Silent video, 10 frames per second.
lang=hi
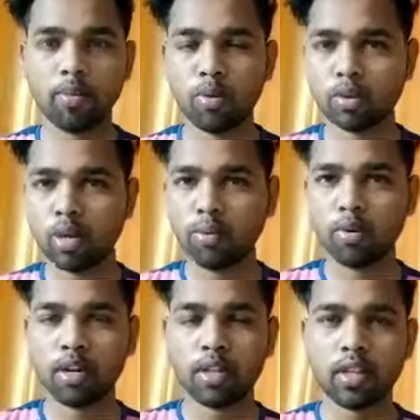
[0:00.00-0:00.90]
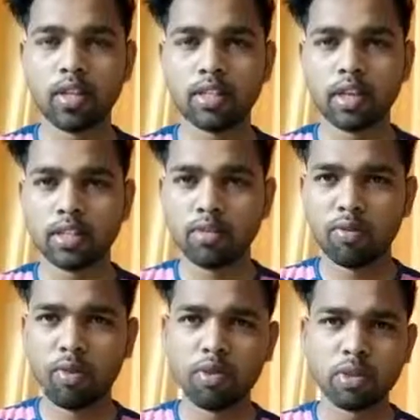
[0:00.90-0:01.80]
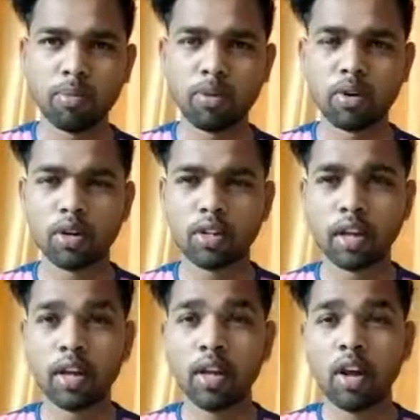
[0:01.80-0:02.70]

पोस्ट अपलोड करते हैं किस तरह से वीडियोस अपलोड करते हैं